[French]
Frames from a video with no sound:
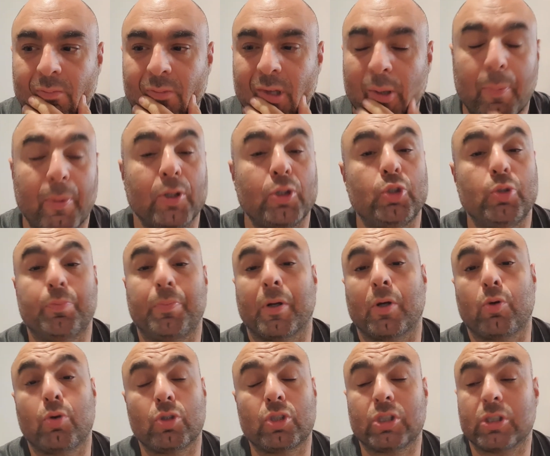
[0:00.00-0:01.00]
après, je suis pas
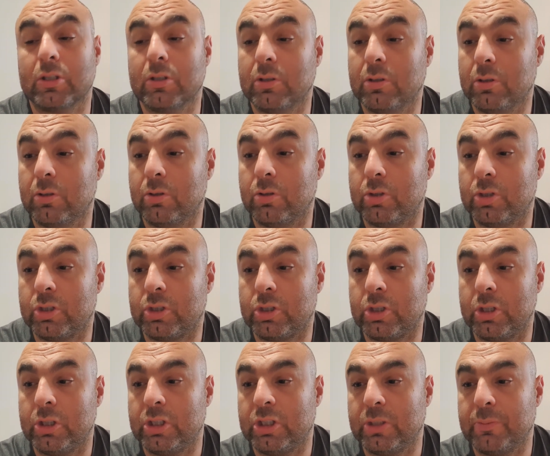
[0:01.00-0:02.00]
coach, hein,
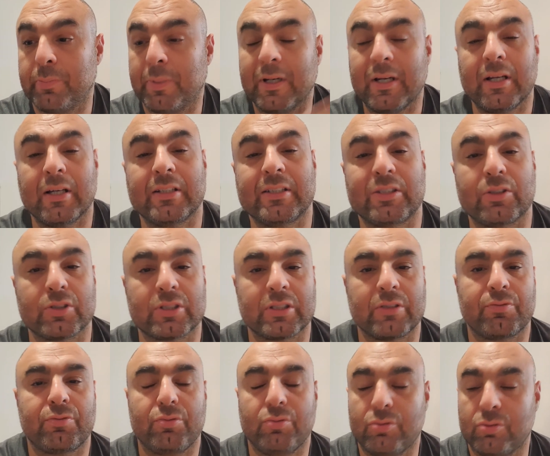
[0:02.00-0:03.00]
j'ai pas la science
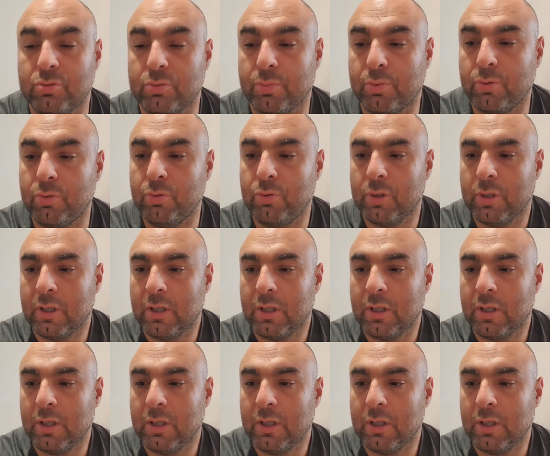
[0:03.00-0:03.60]
infuse non plus.